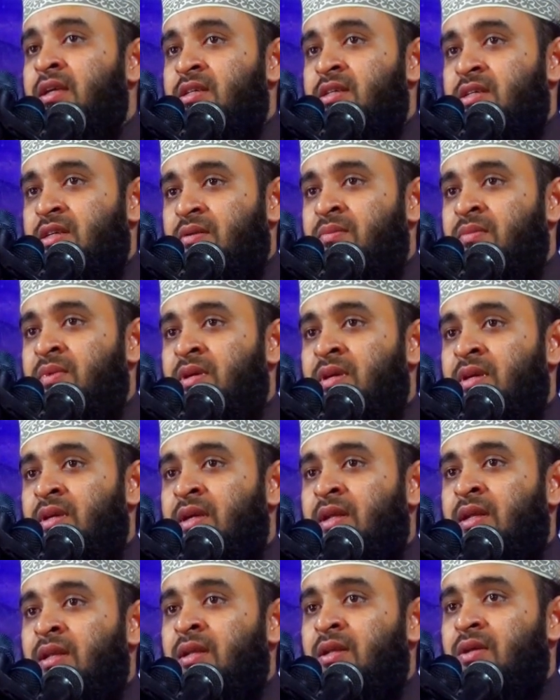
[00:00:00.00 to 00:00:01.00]

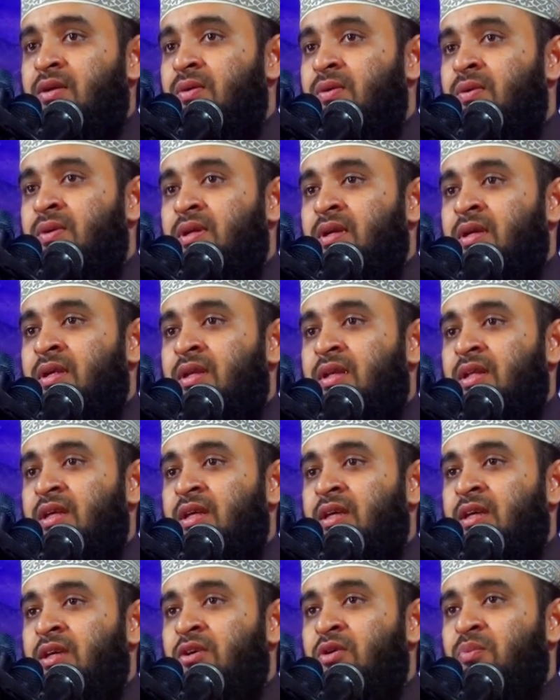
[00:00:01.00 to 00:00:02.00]
সামিল করে
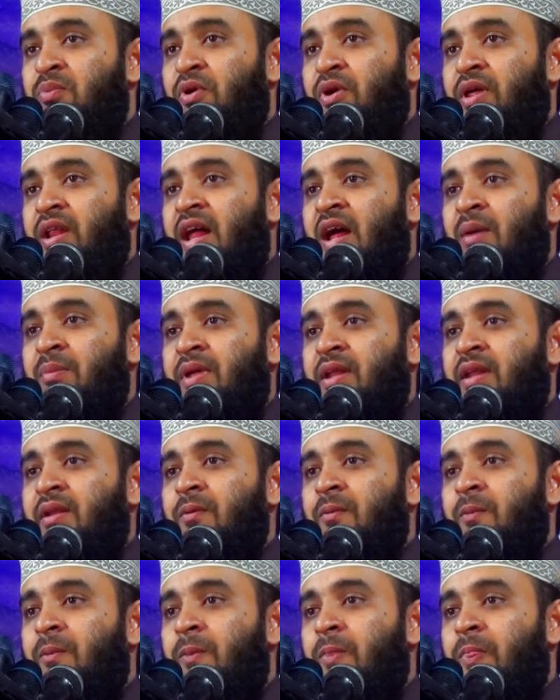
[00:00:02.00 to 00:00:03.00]
নিও পড়েন
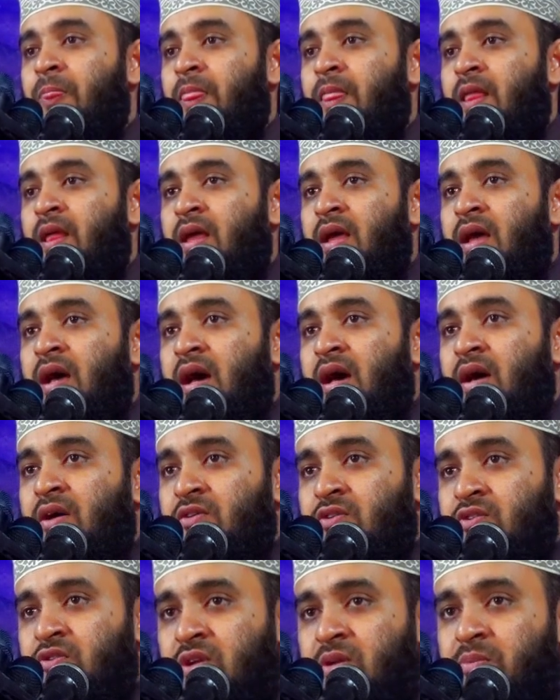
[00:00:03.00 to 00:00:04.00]
আমিন আর
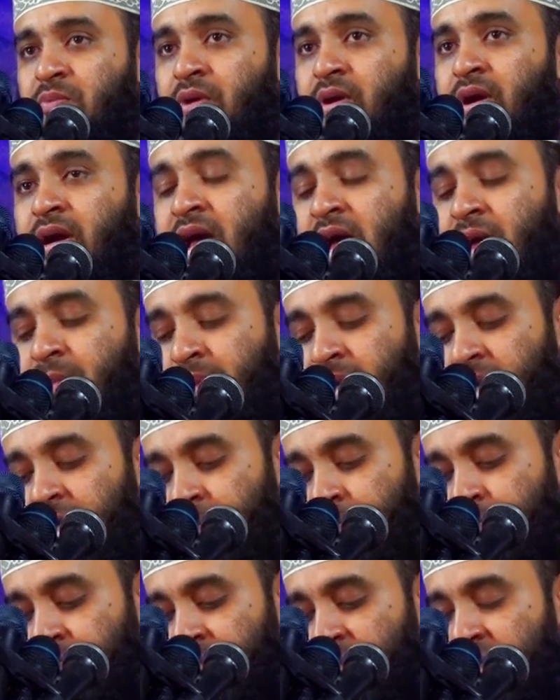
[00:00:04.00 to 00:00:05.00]
জোরে পড়েন আমিন
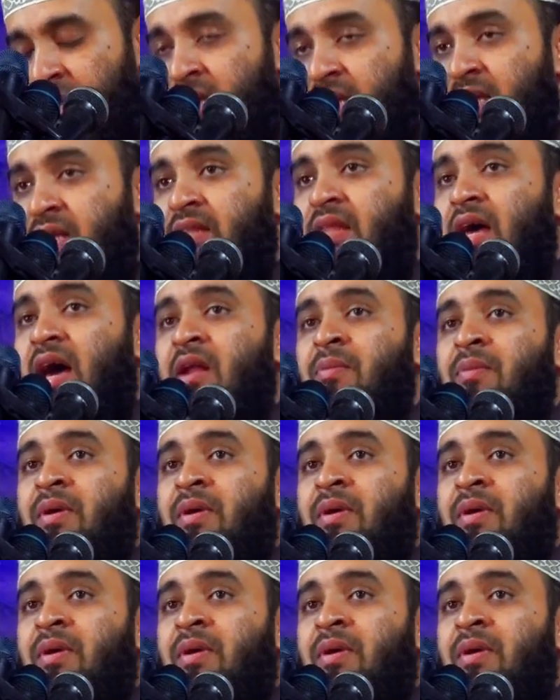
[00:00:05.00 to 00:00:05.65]
তার